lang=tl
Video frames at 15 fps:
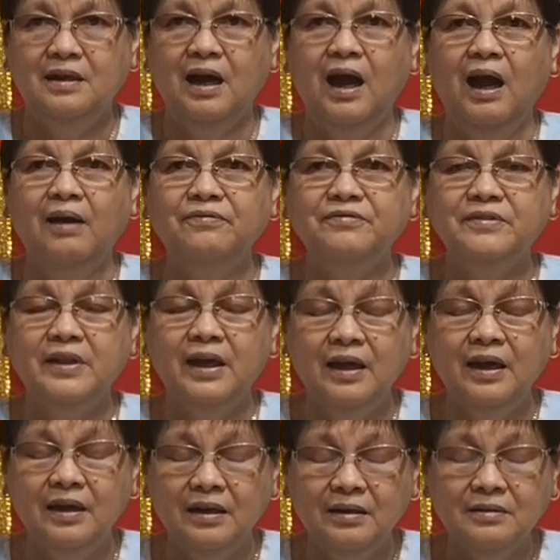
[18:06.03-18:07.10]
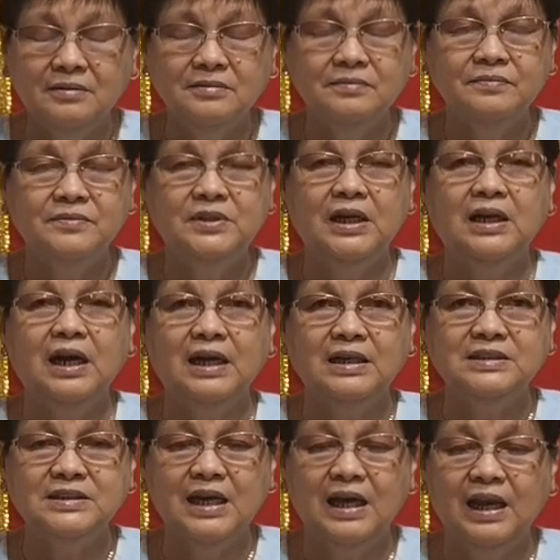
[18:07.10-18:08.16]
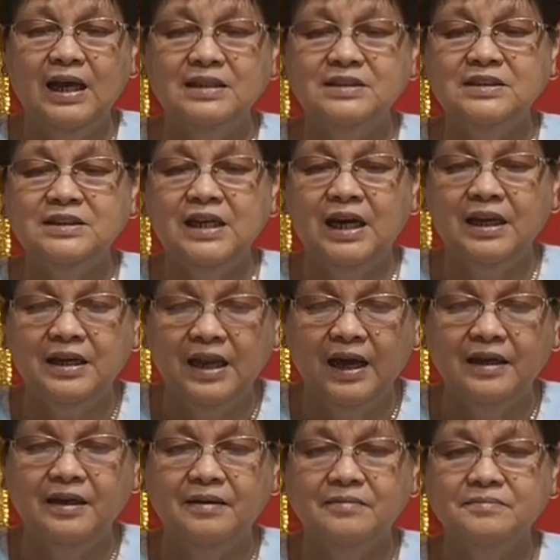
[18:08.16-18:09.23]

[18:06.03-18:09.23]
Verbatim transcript: after nagkakasala si Adan.